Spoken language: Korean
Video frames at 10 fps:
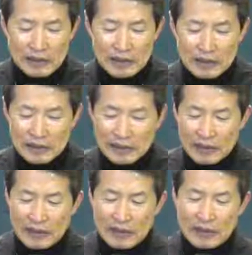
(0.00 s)
어
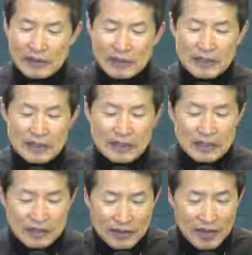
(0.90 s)
근데
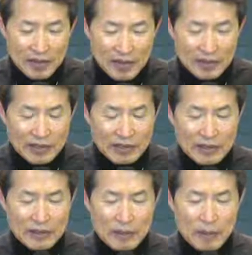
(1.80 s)
이스라엘
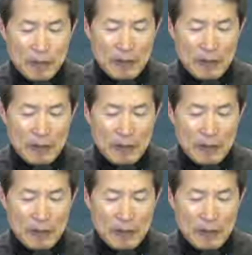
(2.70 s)
백성이